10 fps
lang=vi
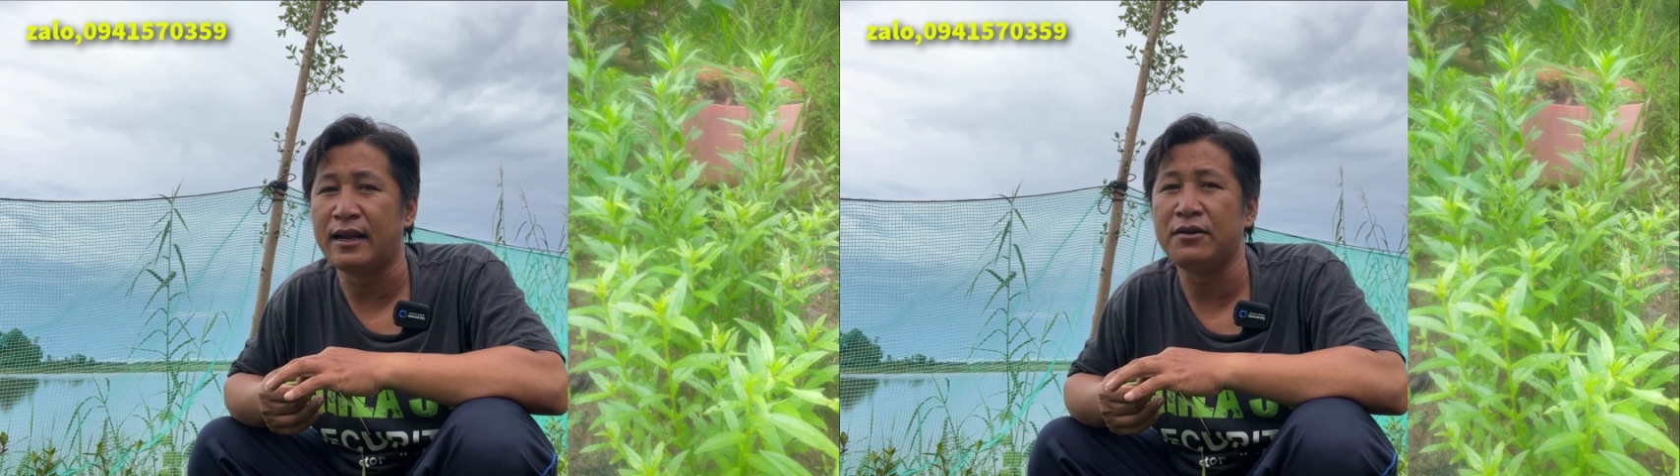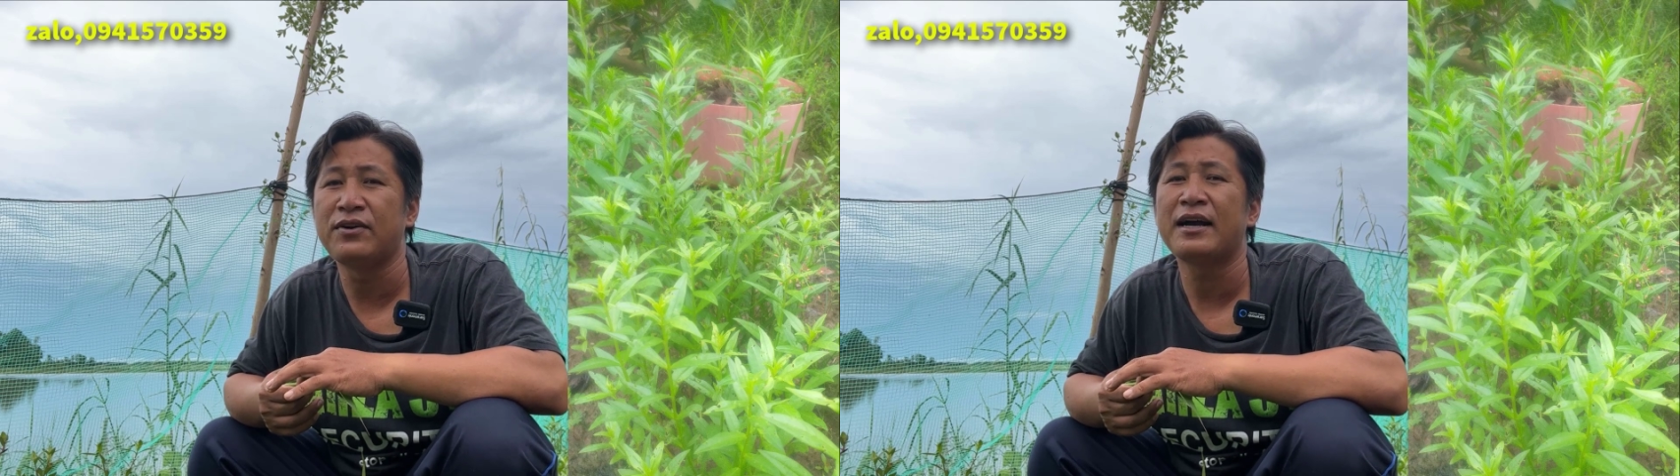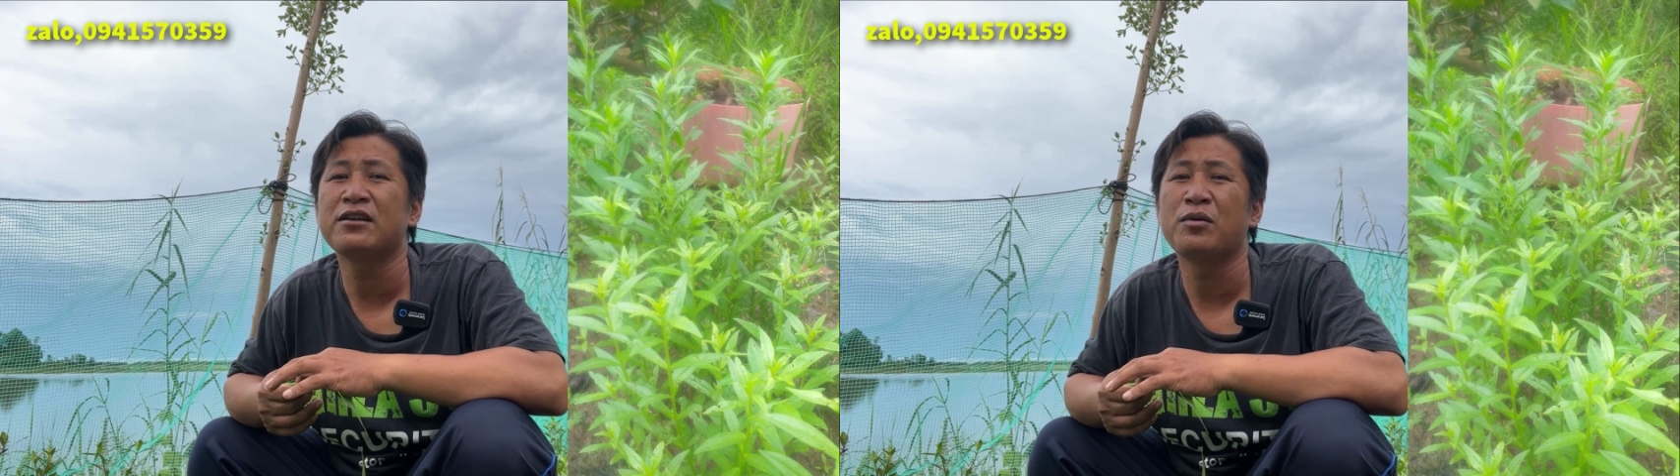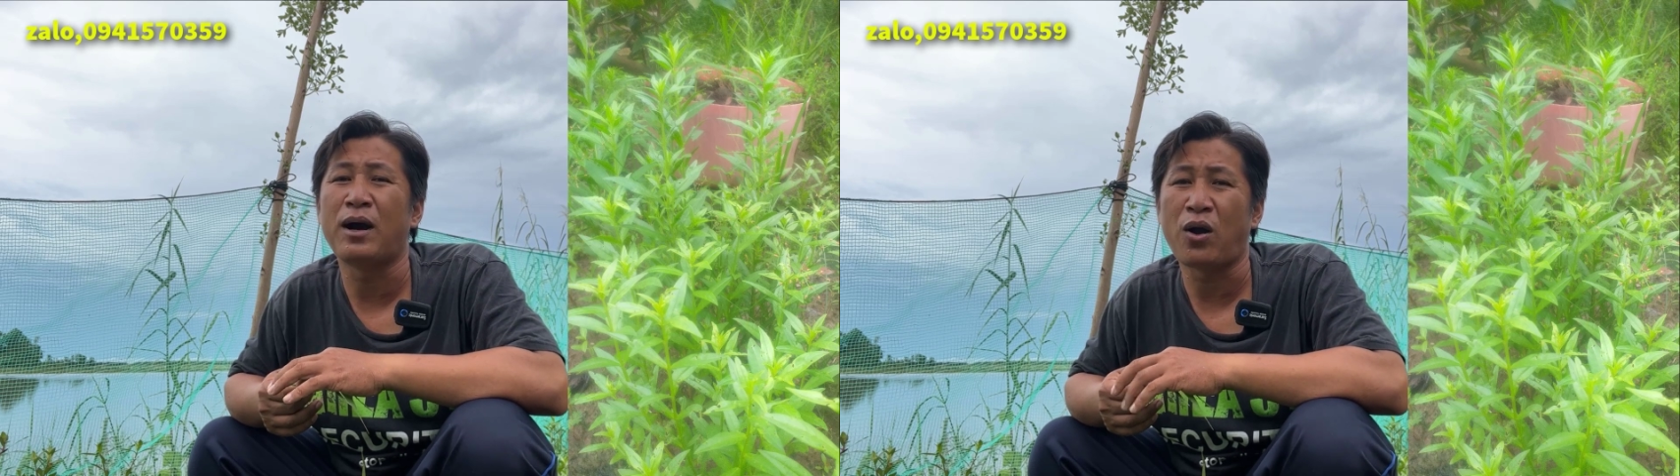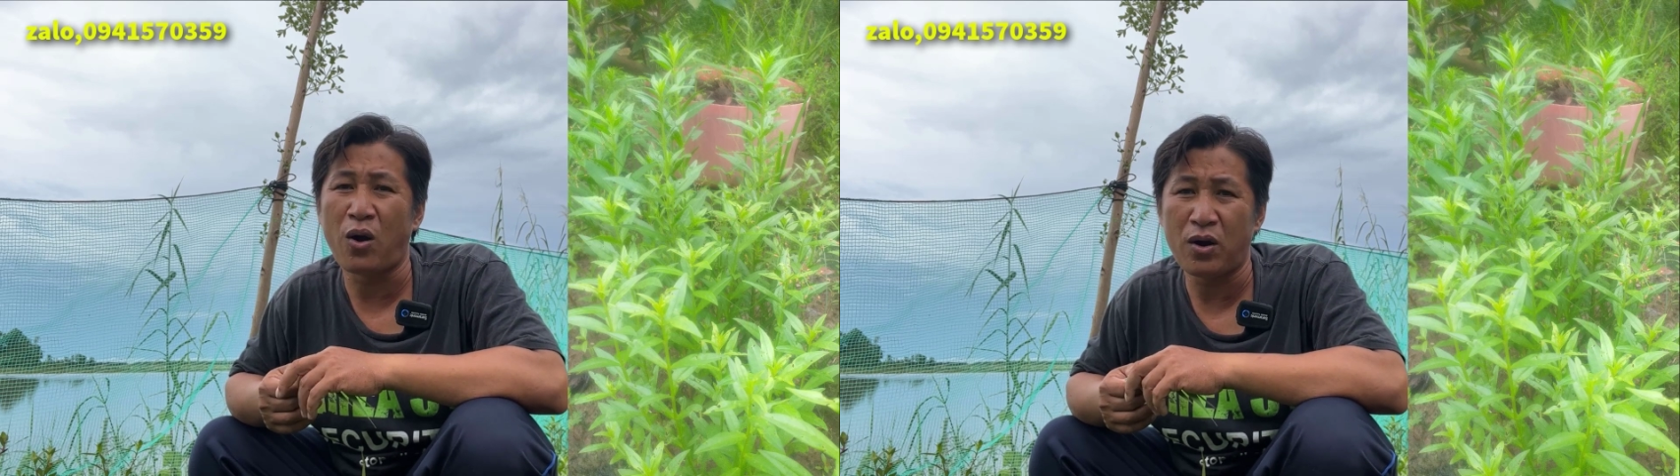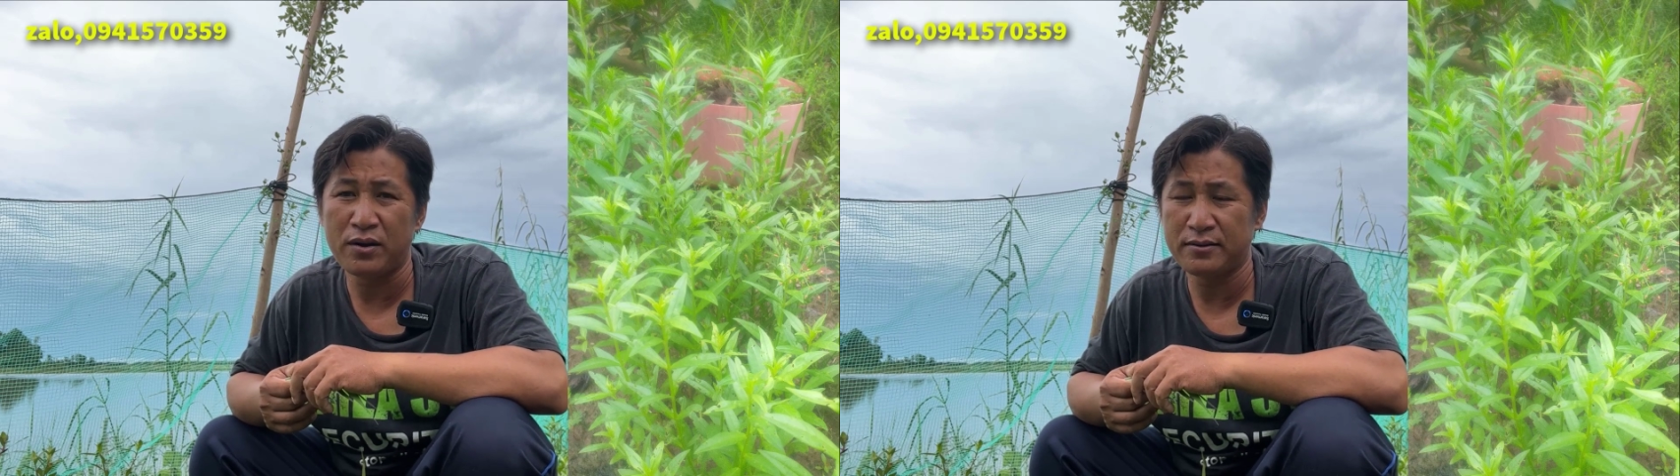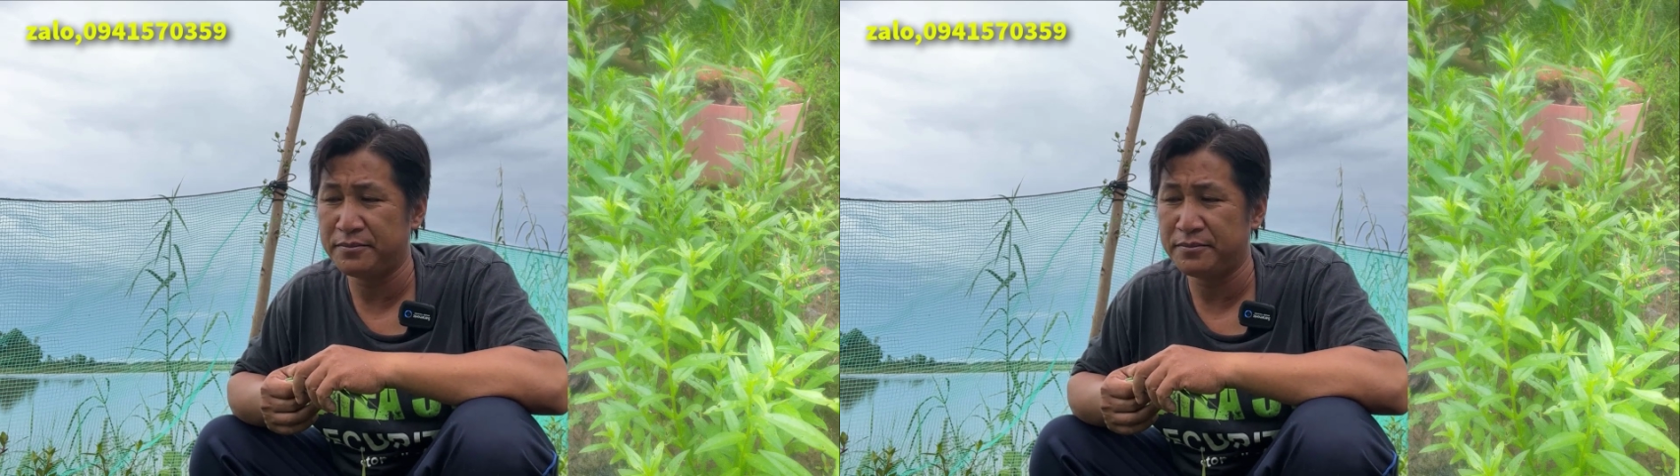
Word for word: để phát cho bà con